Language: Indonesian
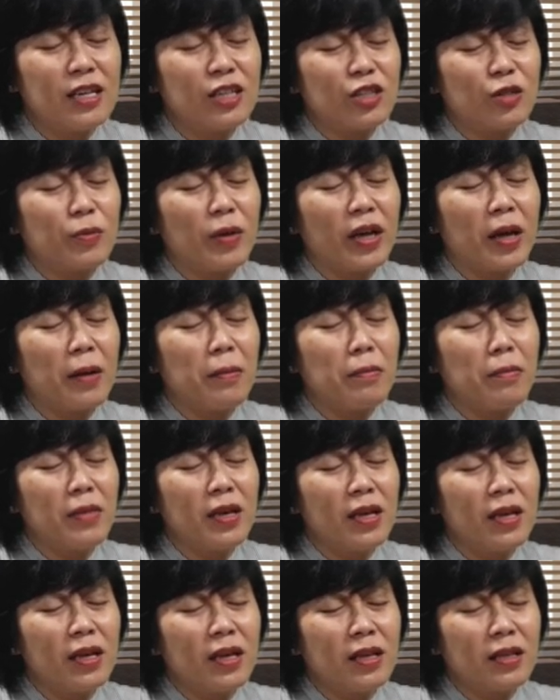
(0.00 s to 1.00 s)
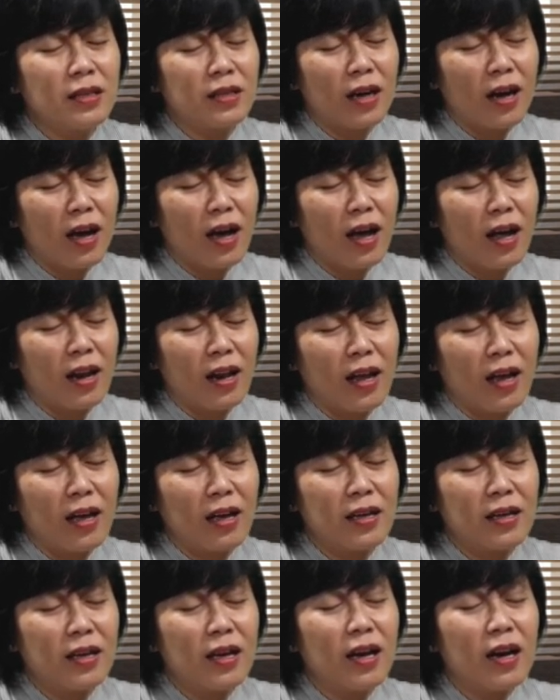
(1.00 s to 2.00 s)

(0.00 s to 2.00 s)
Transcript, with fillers: sebagai mitra Allah,